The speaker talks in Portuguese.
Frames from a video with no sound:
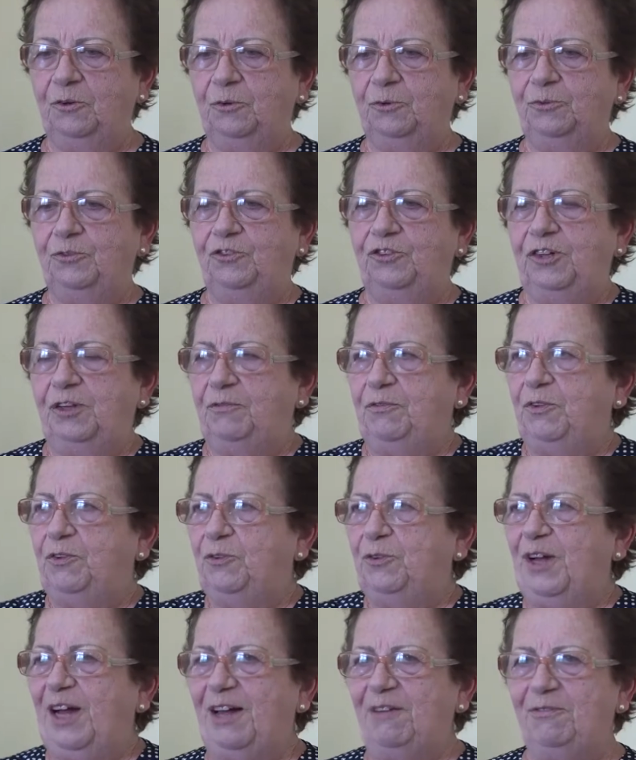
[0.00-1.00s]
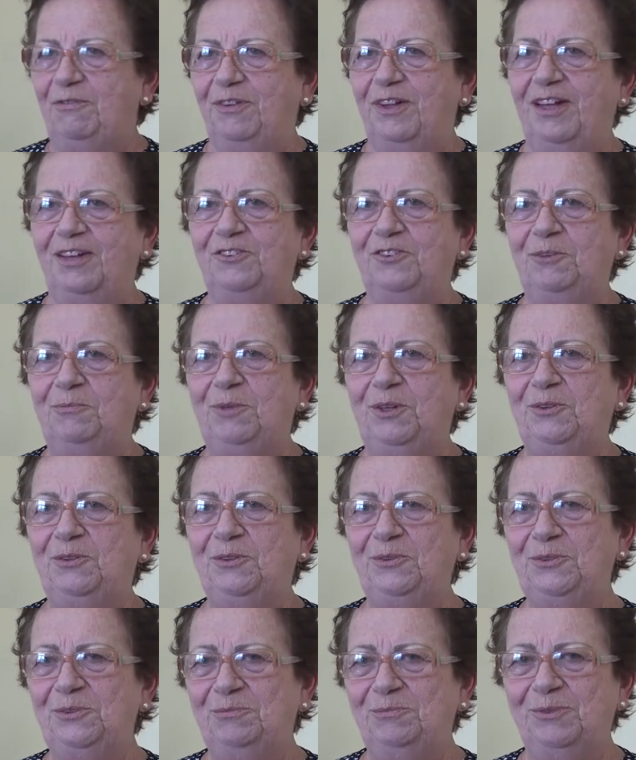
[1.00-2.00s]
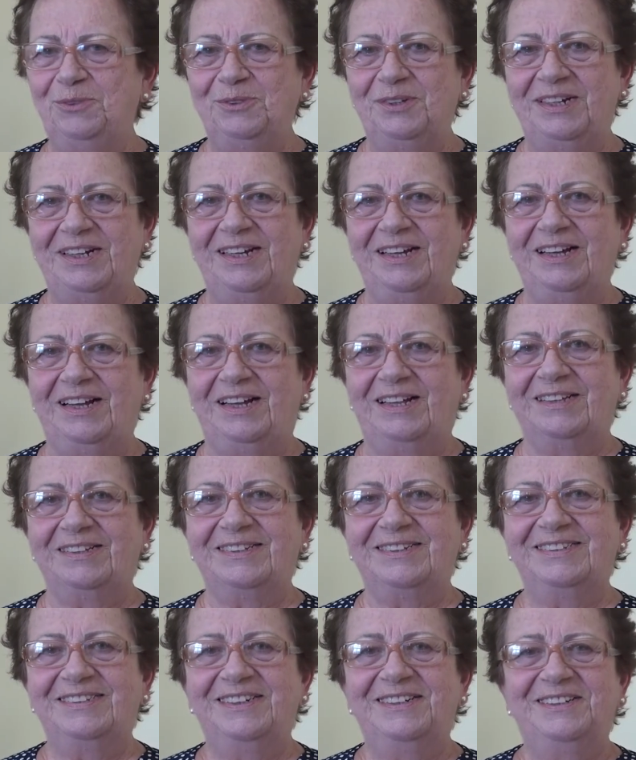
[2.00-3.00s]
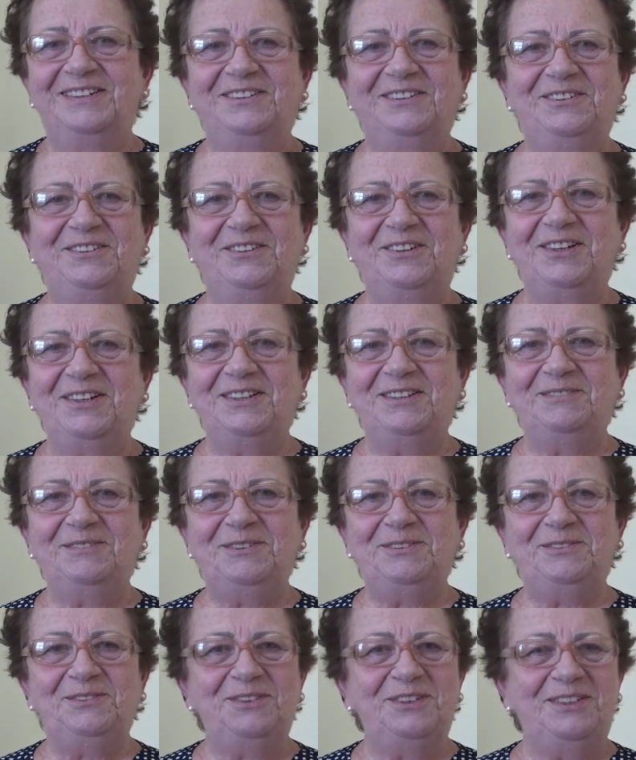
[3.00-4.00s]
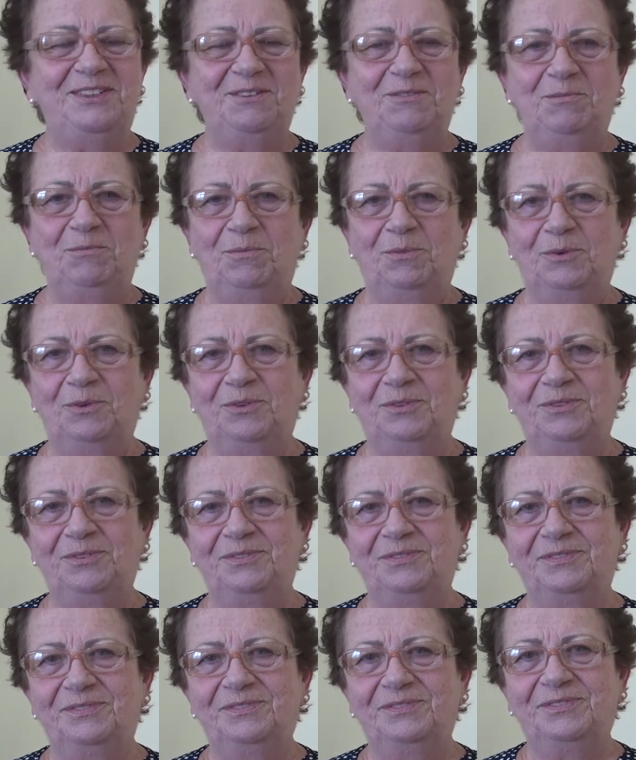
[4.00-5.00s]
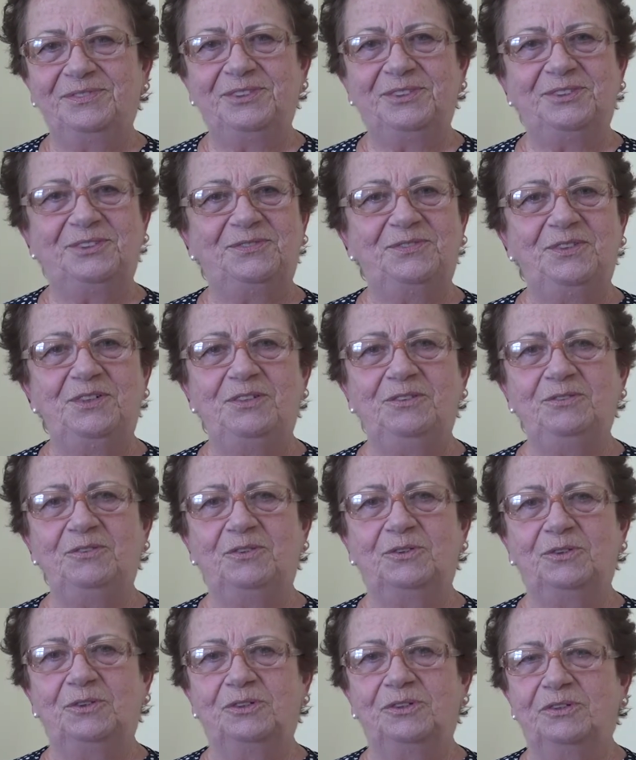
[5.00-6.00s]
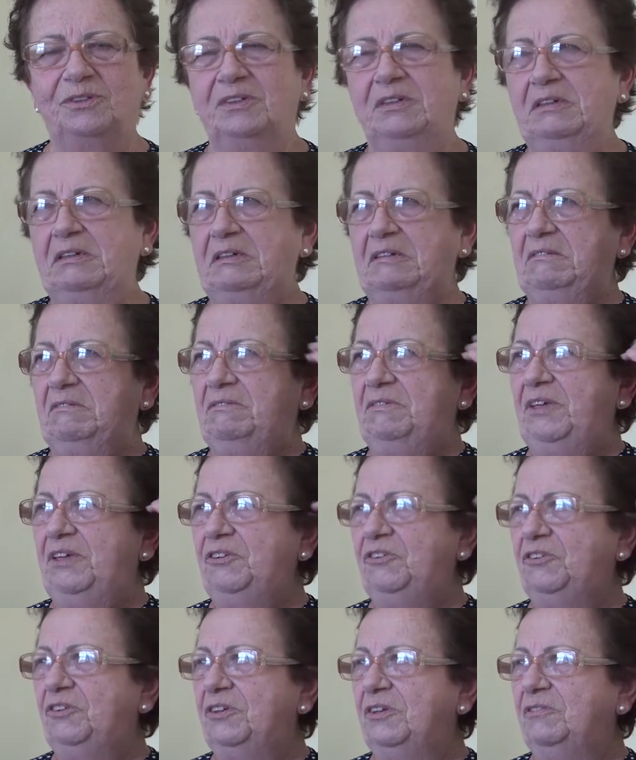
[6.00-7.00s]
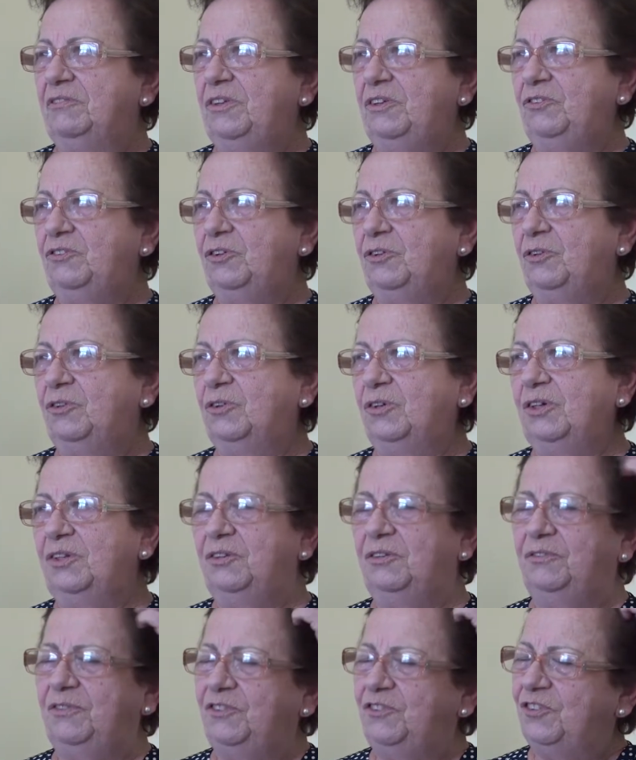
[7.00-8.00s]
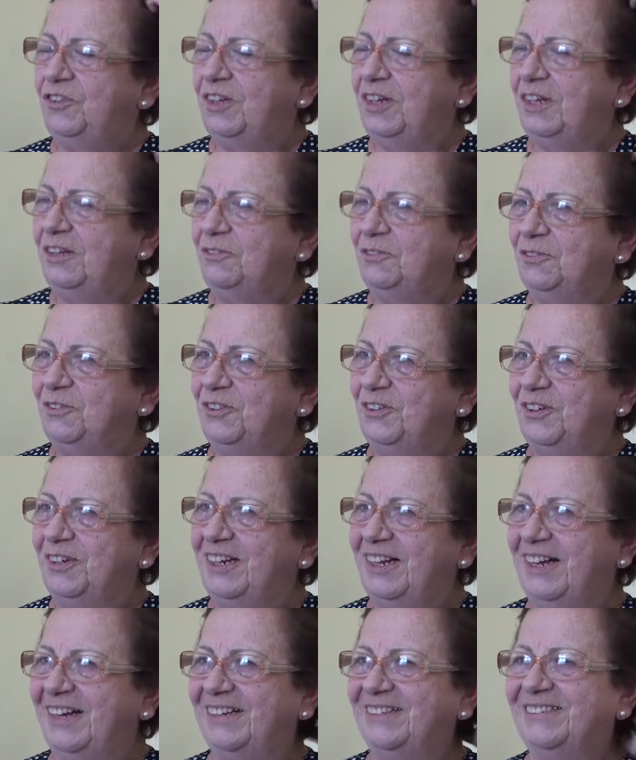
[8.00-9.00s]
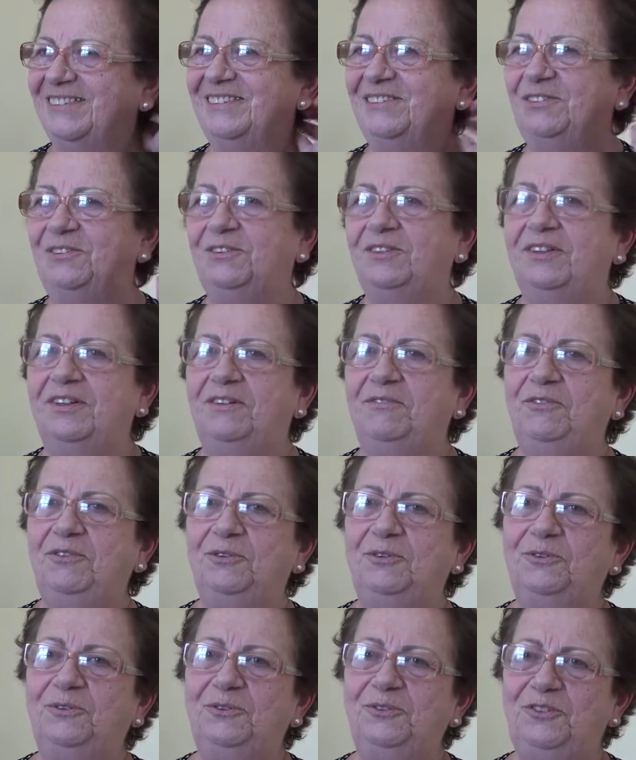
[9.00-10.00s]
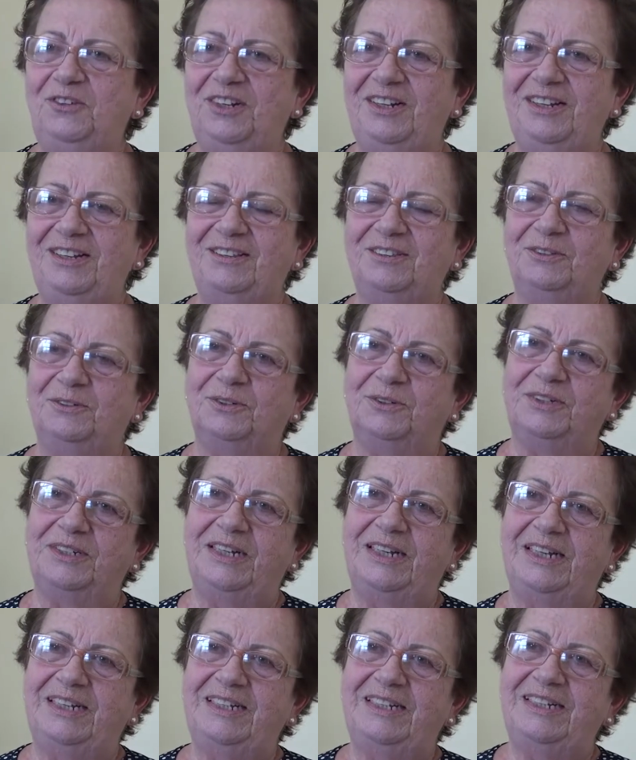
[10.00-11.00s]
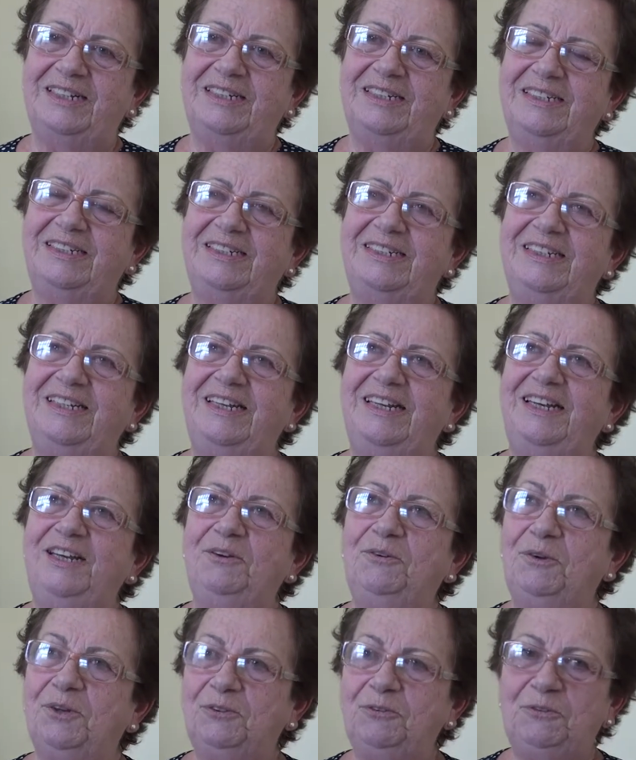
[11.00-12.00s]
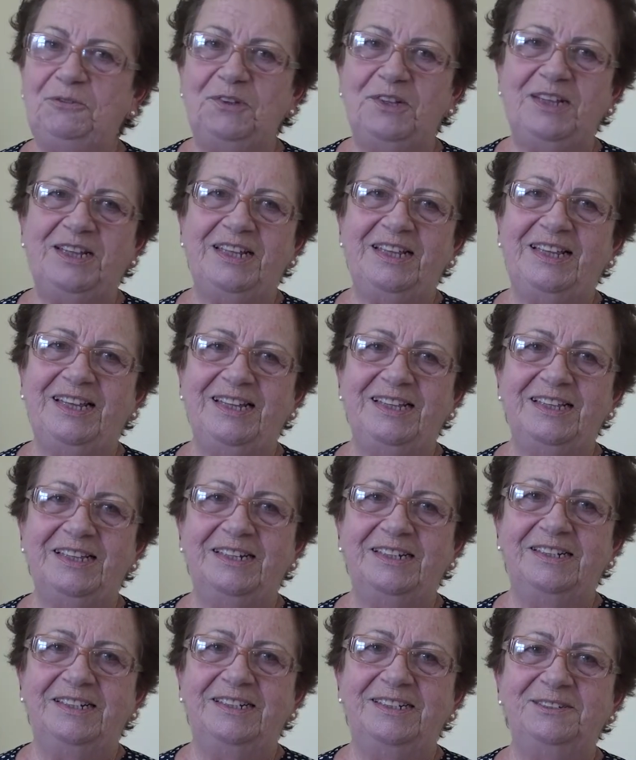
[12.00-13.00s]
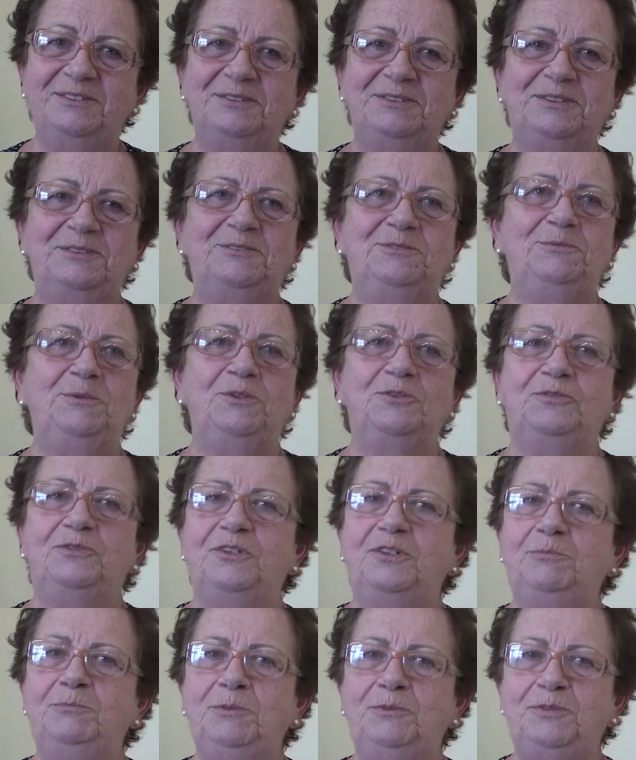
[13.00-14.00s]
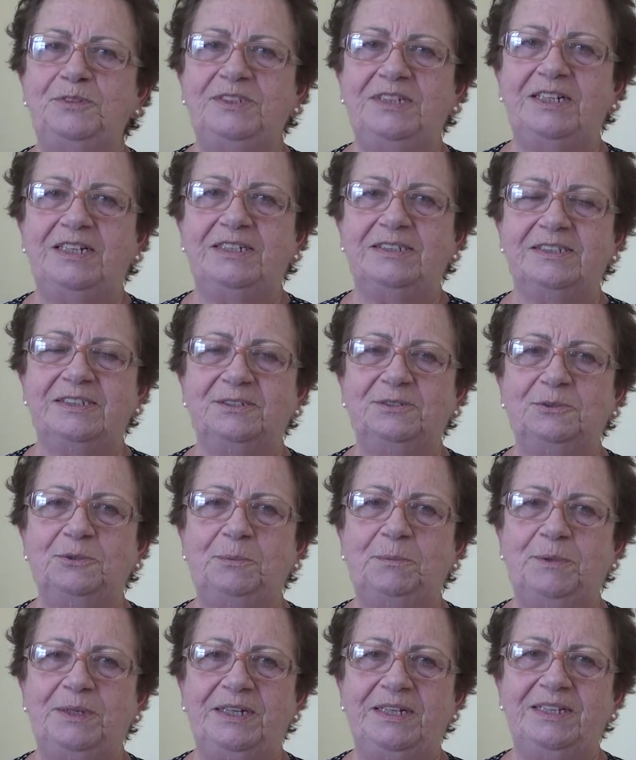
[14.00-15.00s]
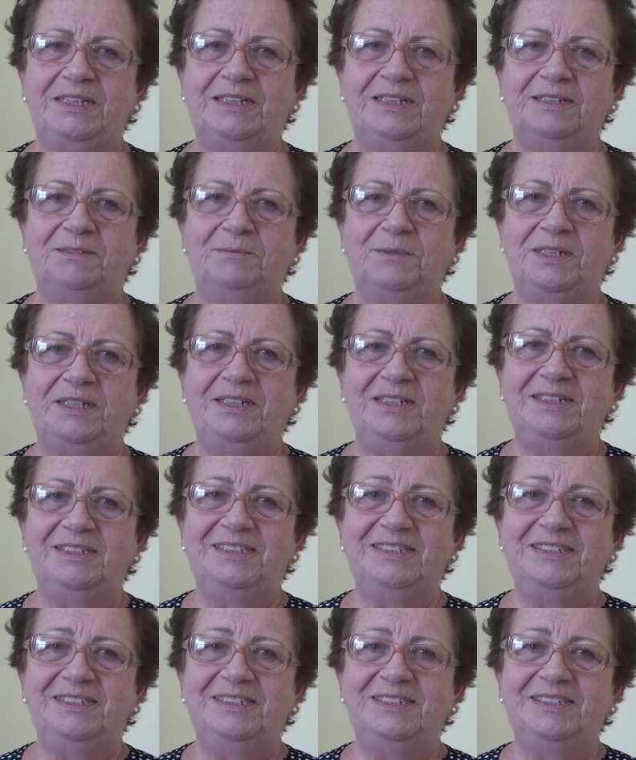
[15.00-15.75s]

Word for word: um dia fiz um café e chamei todo mundo lá em casa. Nossa, mas foi tão bom. Foram todos. 20, 22 ou 23 funcionários, inclusive o, diretor, né? E quando fiz 70 anos, os meus filhos me fizeram essa surpresa também.